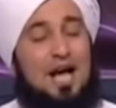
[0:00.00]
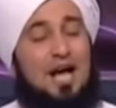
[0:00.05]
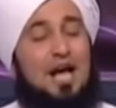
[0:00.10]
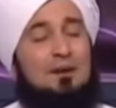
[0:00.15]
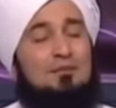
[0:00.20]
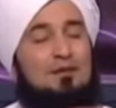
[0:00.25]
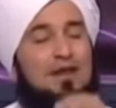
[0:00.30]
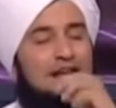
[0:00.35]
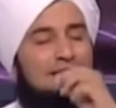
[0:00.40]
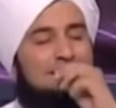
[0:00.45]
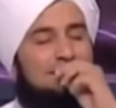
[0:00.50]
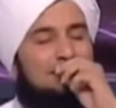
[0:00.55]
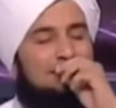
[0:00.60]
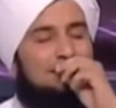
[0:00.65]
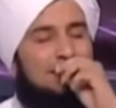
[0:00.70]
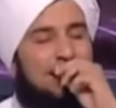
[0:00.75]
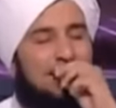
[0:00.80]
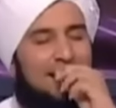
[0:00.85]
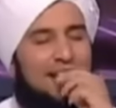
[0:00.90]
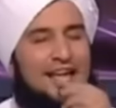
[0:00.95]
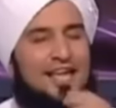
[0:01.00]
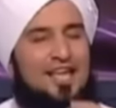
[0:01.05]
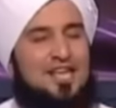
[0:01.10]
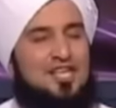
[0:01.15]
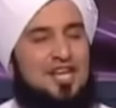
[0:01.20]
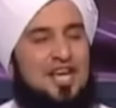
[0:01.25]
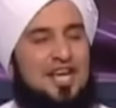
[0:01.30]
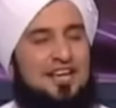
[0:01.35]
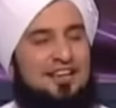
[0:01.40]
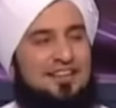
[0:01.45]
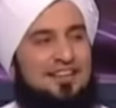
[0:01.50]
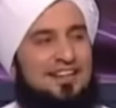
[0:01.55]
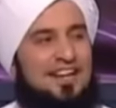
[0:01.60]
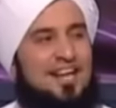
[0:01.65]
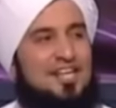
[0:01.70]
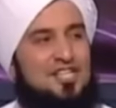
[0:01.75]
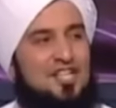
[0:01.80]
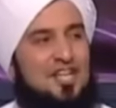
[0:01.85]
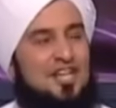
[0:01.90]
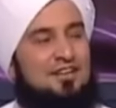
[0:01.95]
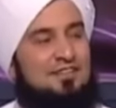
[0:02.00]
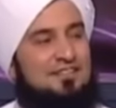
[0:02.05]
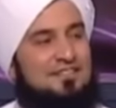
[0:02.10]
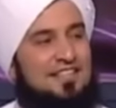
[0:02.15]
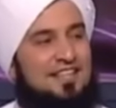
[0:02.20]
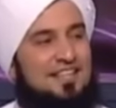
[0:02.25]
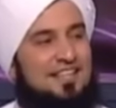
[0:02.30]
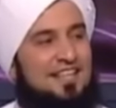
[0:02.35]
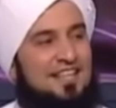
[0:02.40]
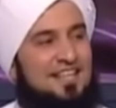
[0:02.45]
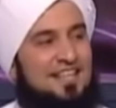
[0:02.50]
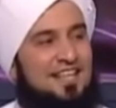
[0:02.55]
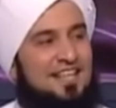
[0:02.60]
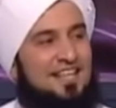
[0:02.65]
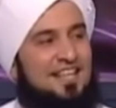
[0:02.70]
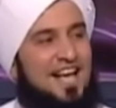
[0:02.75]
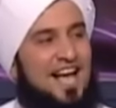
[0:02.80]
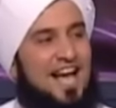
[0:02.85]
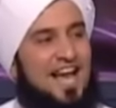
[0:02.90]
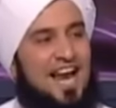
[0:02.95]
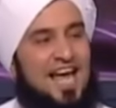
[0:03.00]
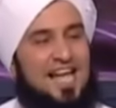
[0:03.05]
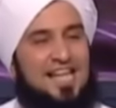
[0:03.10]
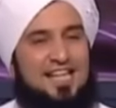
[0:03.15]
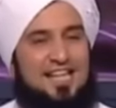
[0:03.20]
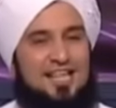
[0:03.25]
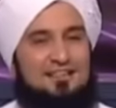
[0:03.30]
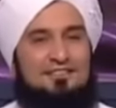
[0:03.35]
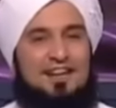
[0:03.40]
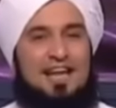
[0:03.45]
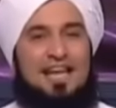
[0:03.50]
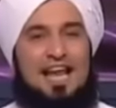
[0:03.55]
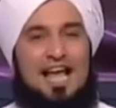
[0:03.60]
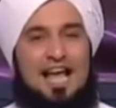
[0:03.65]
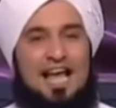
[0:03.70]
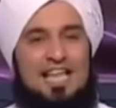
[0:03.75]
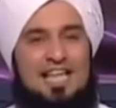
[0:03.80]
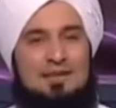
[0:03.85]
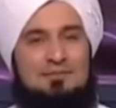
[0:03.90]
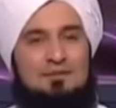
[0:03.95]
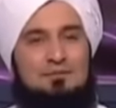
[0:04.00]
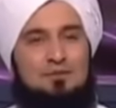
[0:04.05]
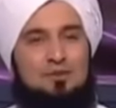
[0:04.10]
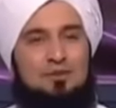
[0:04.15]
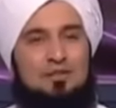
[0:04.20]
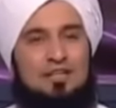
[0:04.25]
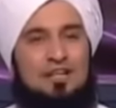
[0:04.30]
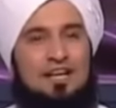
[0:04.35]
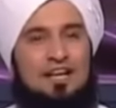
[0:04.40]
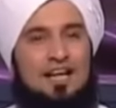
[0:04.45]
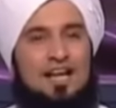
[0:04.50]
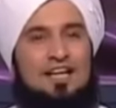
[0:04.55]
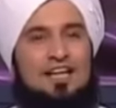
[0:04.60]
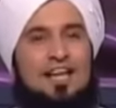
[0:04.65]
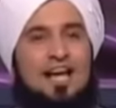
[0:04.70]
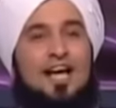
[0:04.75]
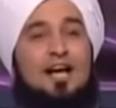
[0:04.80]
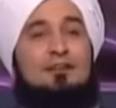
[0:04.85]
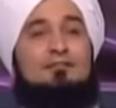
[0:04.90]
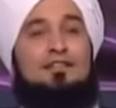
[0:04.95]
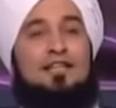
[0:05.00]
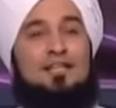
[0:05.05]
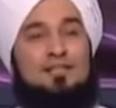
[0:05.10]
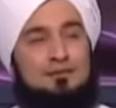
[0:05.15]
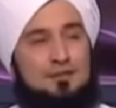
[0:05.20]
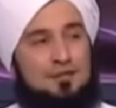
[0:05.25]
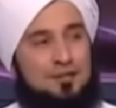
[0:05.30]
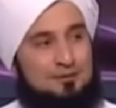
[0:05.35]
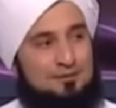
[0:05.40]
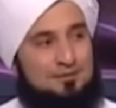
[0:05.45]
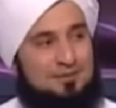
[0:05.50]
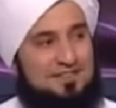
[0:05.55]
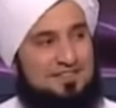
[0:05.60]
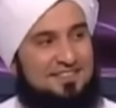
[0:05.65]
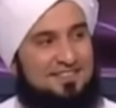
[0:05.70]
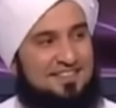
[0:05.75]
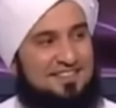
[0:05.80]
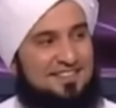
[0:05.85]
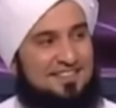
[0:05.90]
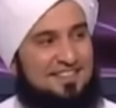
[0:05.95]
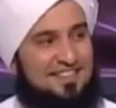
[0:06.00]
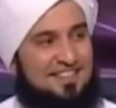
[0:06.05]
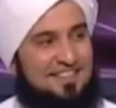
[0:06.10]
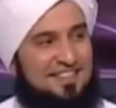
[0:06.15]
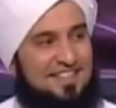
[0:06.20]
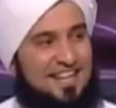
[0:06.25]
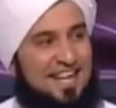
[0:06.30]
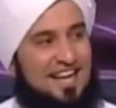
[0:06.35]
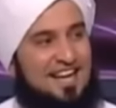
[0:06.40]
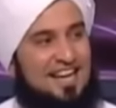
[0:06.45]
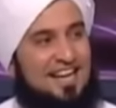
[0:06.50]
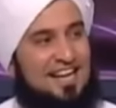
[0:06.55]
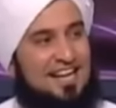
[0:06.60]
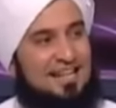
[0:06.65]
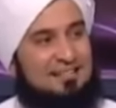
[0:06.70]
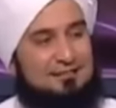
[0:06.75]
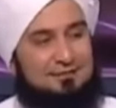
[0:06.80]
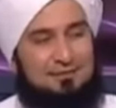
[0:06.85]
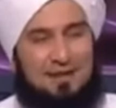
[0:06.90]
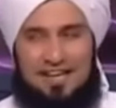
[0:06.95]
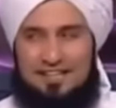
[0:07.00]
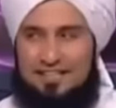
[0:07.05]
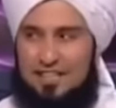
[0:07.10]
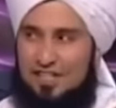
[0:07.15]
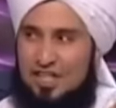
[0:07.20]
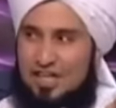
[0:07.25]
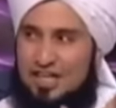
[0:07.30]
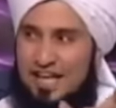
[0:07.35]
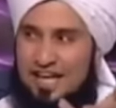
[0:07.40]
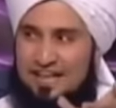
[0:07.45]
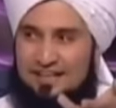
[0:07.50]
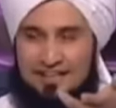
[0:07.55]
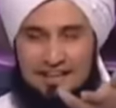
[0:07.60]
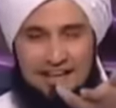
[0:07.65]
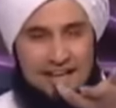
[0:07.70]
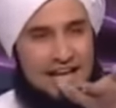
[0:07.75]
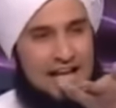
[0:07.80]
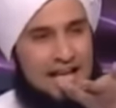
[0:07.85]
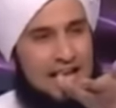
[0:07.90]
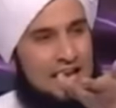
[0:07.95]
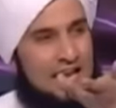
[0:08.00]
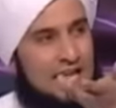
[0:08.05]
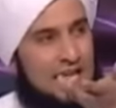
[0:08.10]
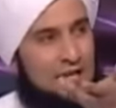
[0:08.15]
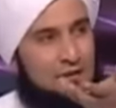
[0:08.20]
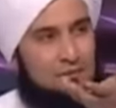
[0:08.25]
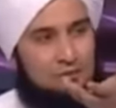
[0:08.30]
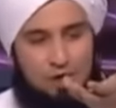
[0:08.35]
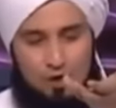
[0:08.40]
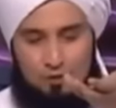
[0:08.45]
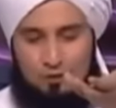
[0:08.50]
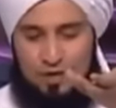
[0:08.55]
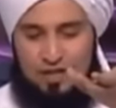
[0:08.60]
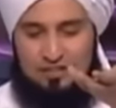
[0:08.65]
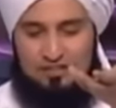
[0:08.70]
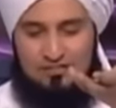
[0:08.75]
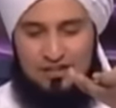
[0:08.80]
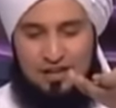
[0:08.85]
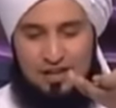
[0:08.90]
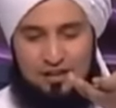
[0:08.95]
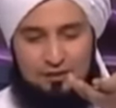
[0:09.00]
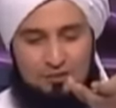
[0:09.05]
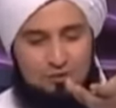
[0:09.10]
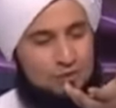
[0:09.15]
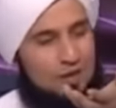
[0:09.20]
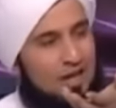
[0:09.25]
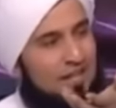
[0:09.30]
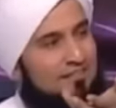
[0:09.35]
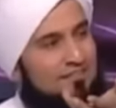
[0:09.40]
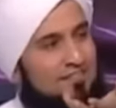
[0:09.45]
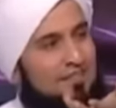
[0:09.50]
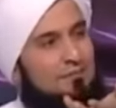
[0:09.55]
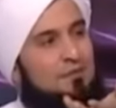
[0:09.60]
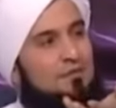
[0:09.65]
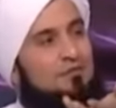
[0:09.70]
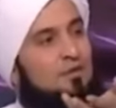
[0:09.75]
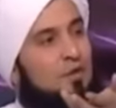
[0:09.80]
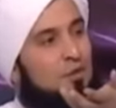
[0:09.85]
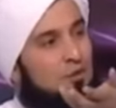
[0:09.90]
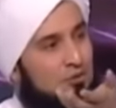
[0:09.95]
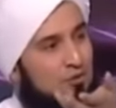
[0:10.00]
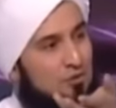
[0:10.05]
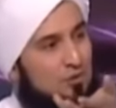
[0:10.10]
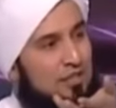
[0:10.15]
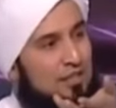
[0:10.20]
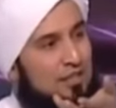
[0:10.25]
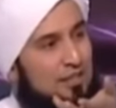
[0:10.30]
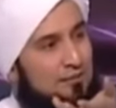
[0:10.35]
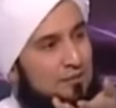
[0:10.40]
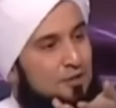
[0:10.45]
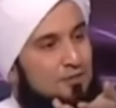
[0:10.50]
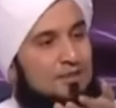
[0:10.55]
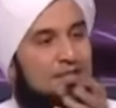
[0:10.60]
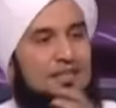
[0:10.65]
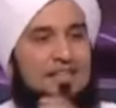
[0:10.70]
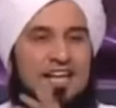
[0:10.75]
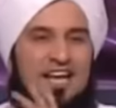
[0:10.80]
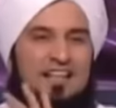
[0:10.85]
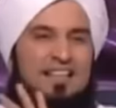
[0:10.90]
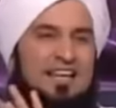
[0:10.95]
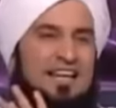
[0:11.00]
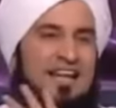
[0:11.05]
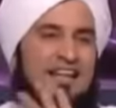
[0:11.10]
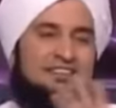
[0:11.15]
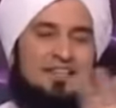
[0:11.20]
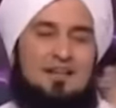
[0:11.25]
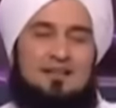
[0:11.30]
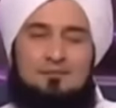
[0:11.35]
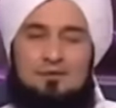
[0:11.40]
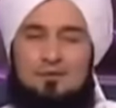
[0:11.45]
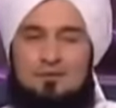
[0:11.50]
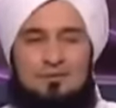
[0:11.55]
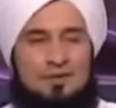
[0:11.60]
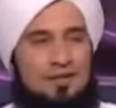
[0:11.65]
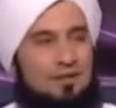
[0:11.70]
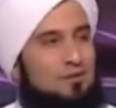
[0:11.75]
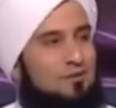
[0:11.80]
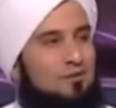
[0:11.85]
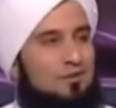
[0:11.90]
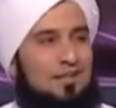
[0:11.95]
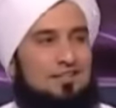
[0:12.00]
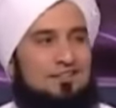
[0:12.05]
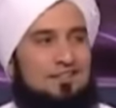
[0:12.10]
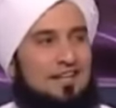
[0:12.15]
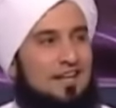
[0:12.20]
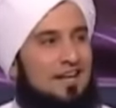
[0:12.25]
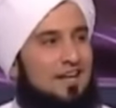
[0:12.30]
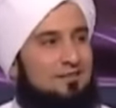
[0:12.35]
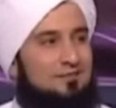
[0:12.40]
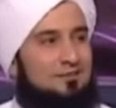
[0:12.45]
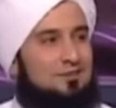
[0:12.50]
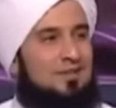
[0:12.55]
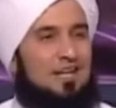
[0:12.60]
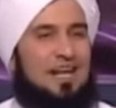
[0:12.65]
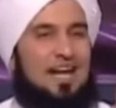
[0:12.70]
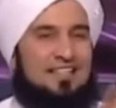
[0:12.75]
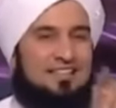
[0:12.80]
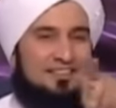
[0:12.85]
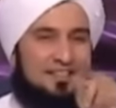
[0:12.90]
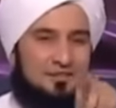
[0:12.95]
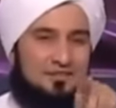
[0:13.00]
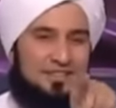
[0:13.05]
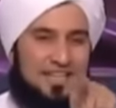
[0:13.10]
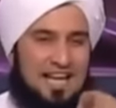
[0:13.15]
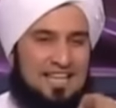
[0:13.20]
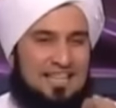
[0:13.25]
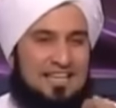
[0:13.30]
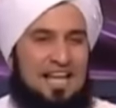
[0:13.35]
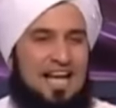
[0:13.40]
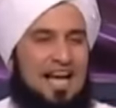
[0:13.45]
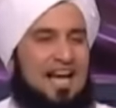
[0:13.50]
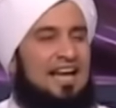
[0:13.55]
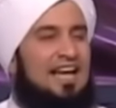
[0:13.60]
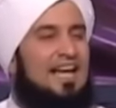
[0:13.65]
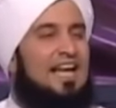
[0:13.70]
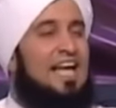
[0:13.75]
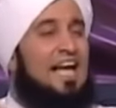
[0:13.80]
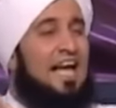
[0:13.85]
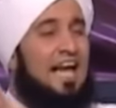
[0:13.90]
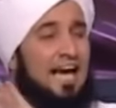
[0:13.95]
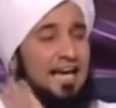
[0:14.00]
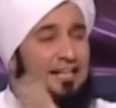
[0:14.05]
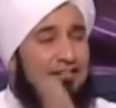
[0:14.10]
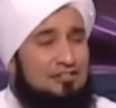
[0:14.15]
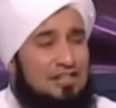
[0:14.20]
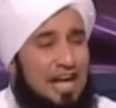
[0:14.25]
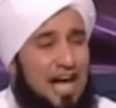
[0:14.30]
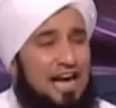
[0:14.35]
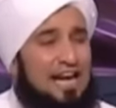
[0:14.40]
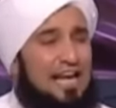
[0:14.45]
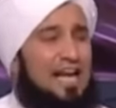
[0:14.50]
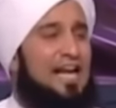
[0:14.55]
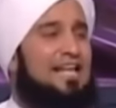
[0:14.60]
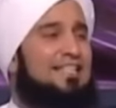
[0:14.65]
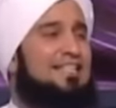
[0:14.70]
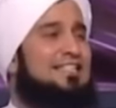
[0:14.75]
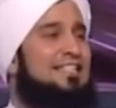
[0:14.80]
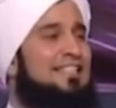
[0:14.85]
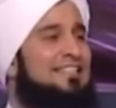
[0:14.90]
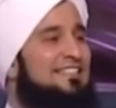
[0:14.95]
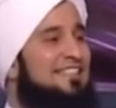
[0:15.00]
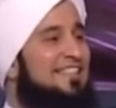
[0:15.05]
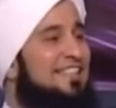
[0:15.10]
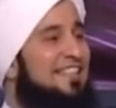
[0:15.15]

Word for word: قبل أن تفعل أي شيء راجع نفسك هل أنت تفعل هذا من منطلق أنك أفضل منهم؟ أنك أصبحت شيئا عاليا وهم قد سقطوا وأنت من فوق تكلمهم إذا لا تأمر معروف ولا تنهى عن منكر أنت في هذه الحالة غير صالح أصلا